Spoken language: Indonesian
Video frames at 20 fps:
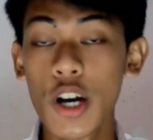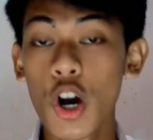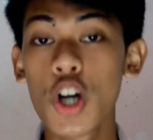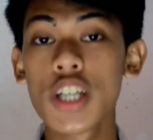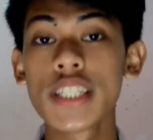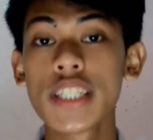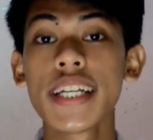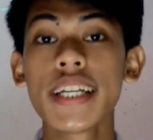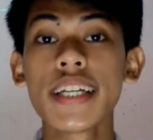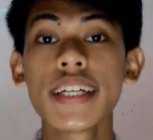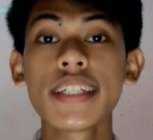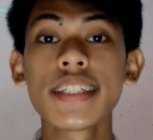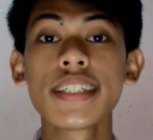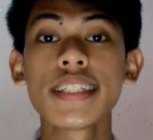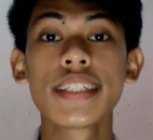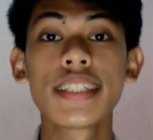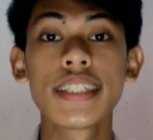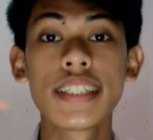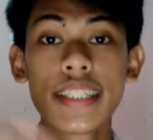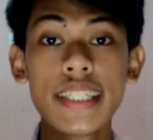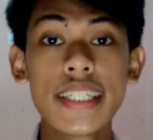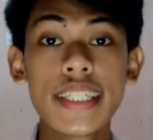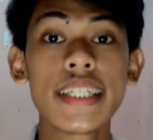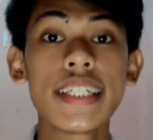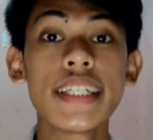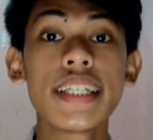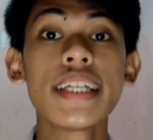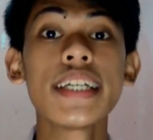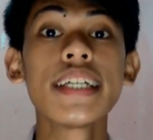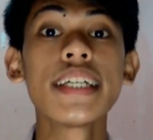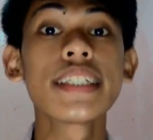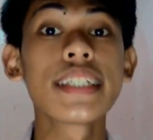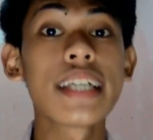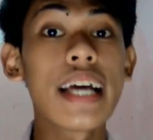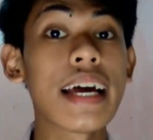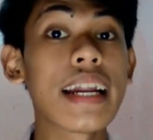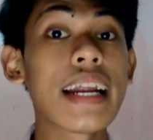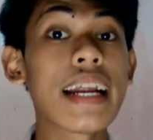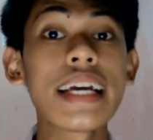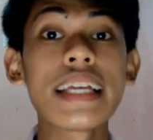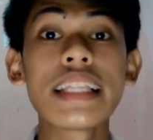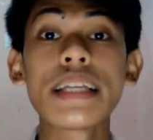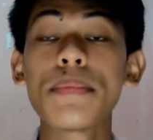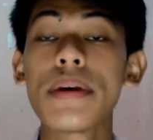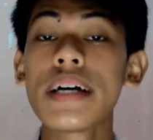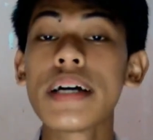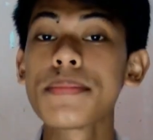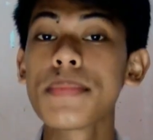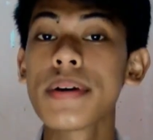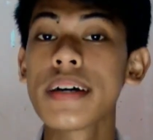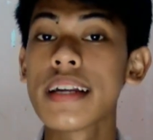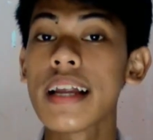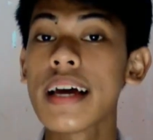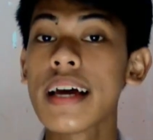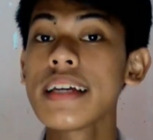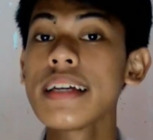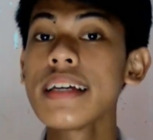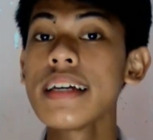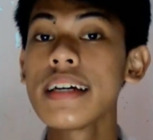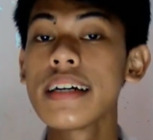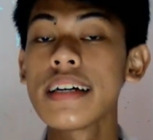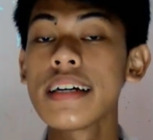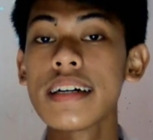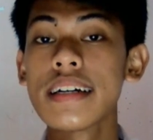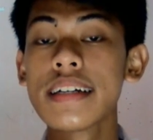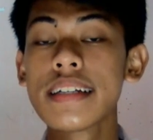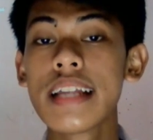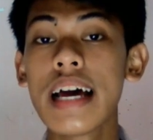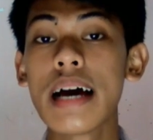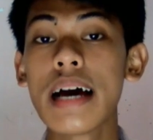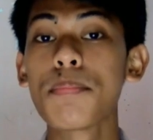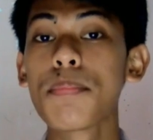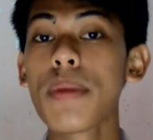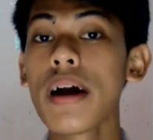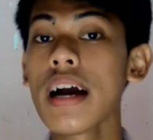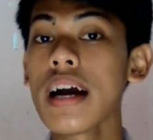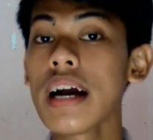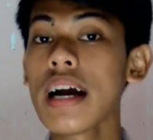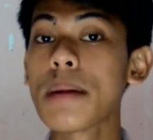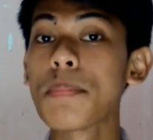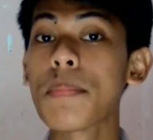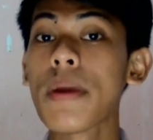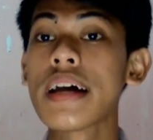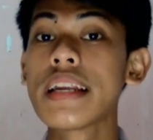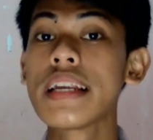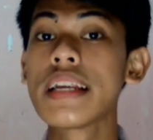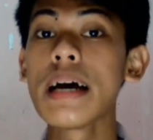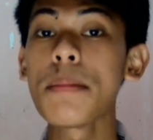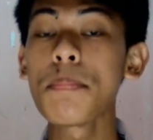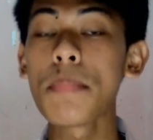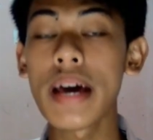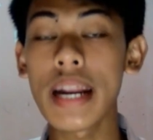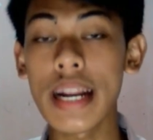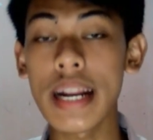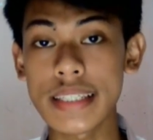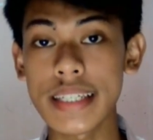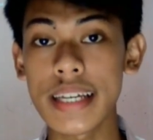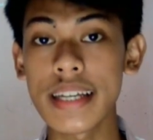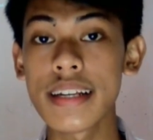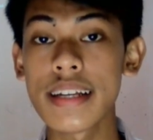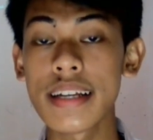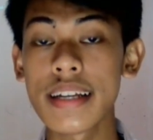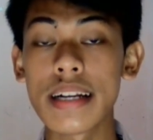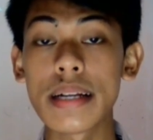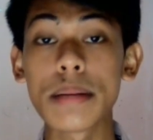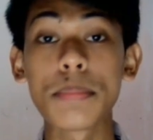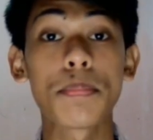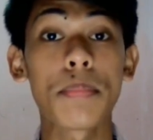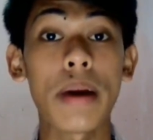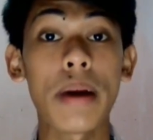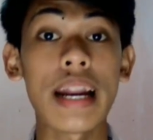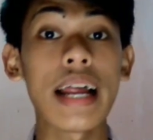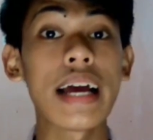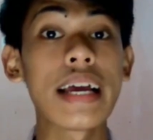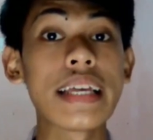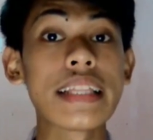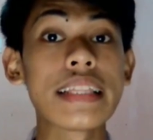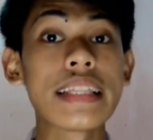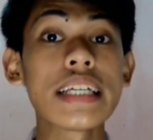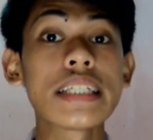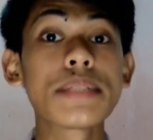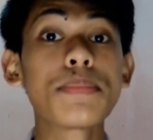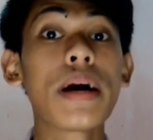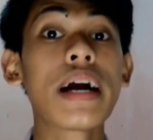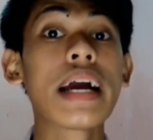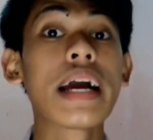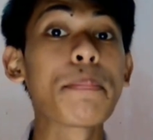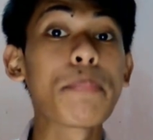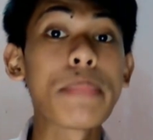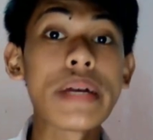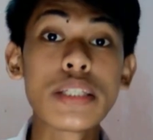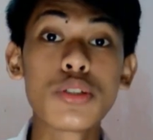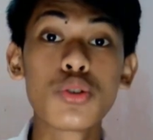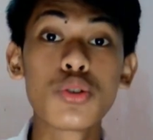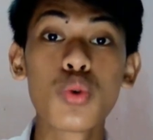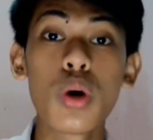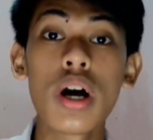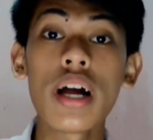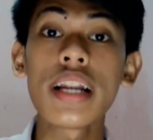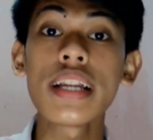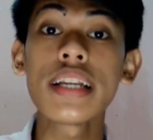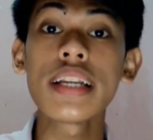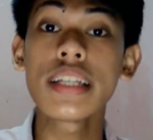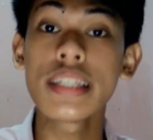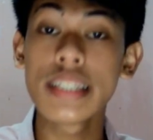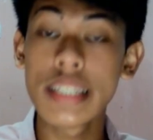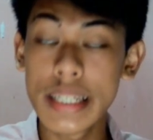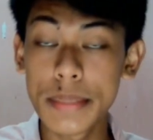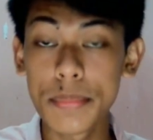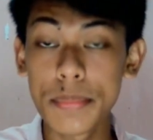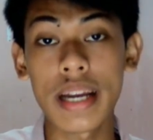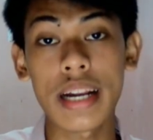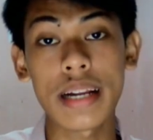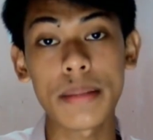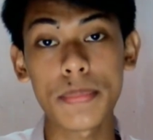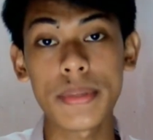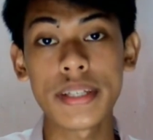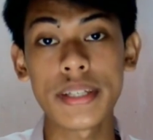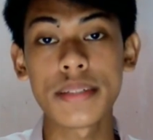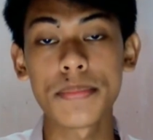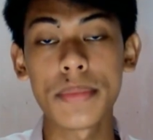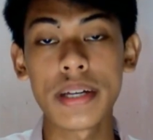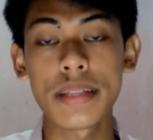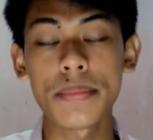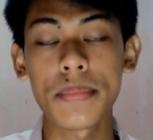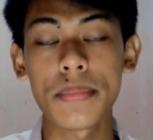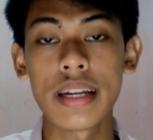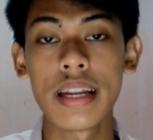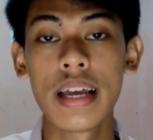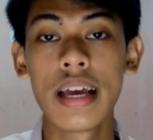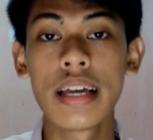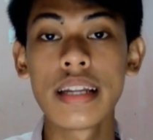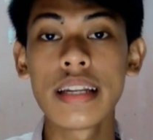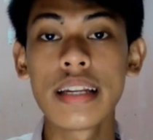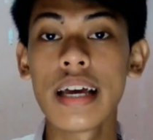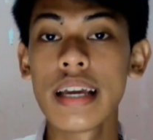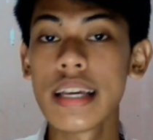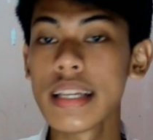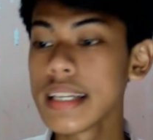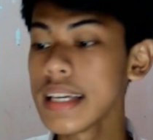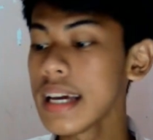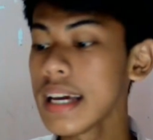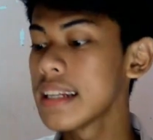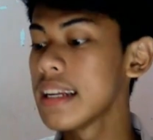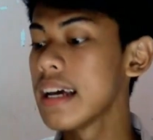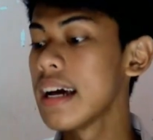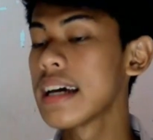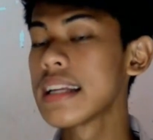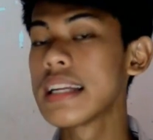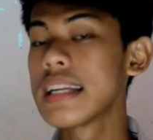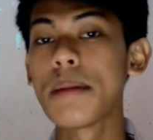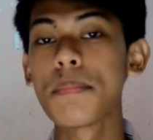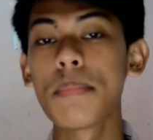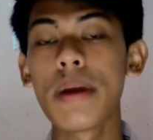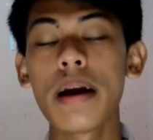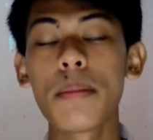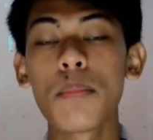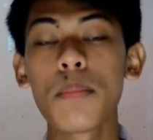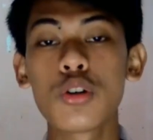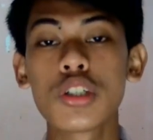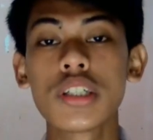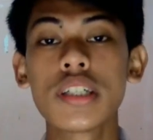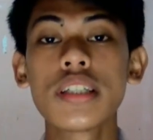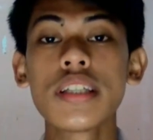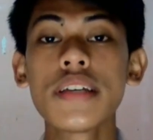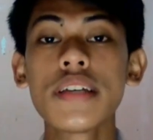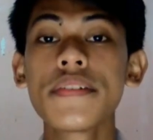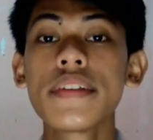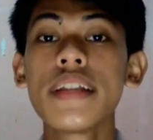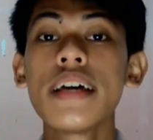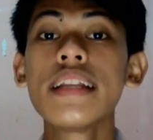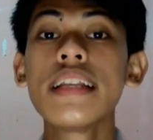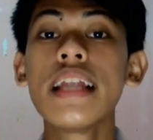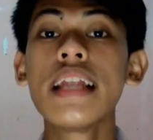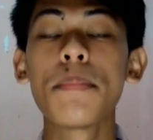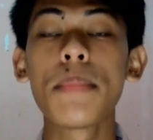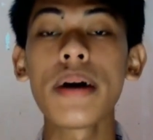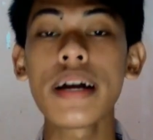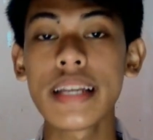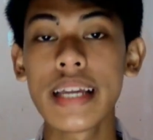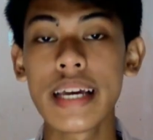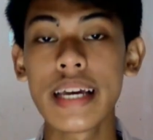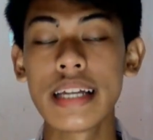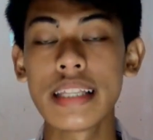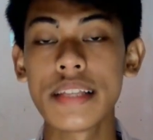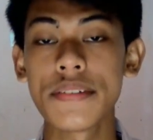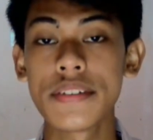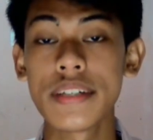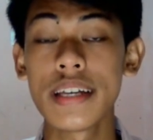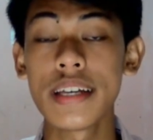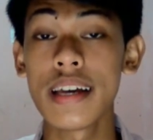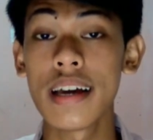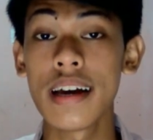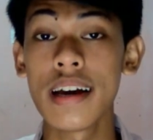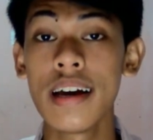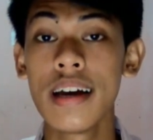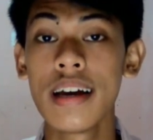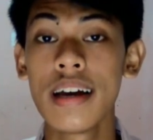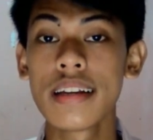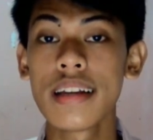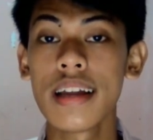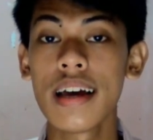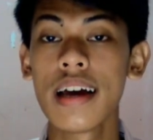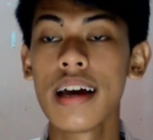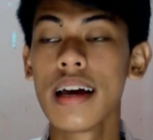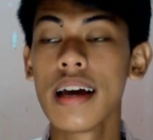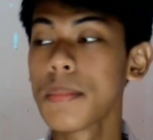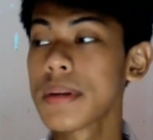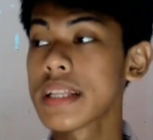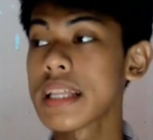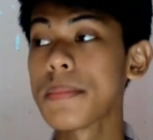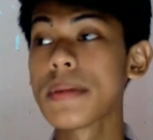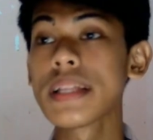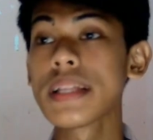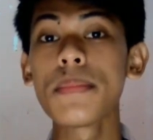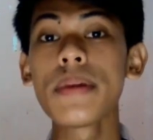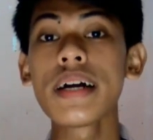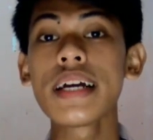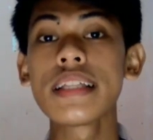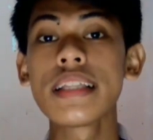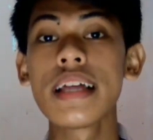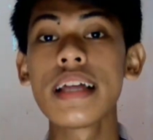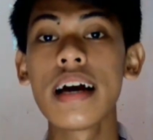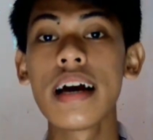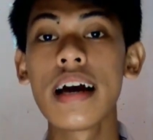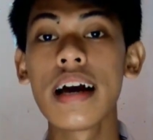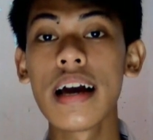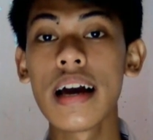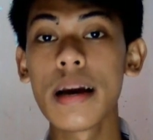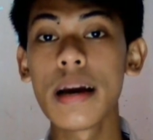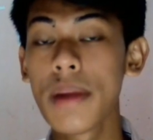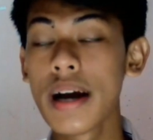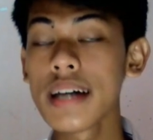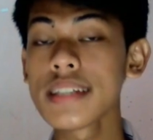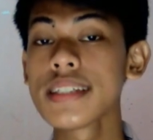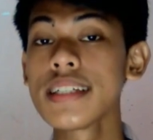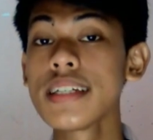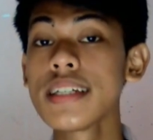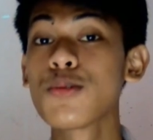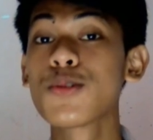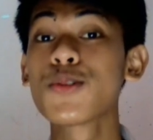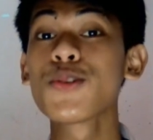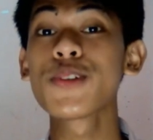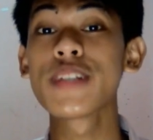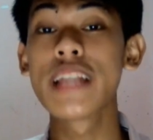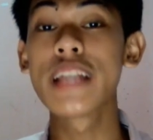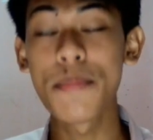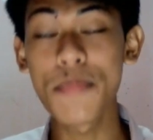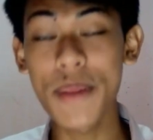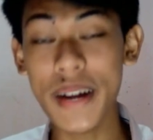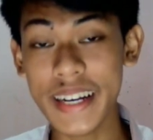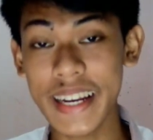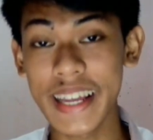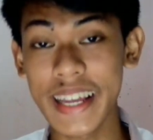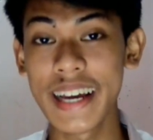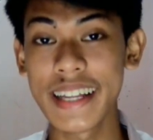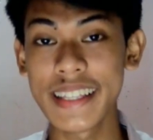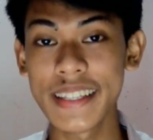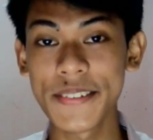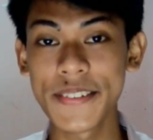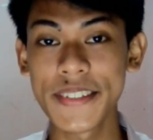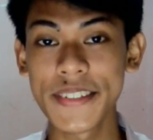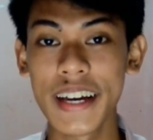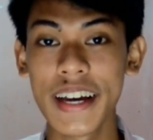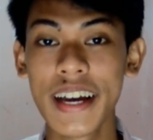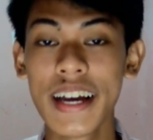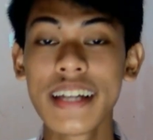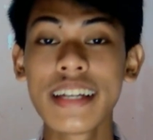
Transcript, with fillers: Oke sellers, di sini sekarang kita bahas mengenai uh, dampak kepada para seller, para kita sebagai penjual di marketplace teman-teman. Nah ini ada dampak positif dan dampak negatifnya ya. Nah pertama-tama kita bahas nih untuk dampak negatifnya.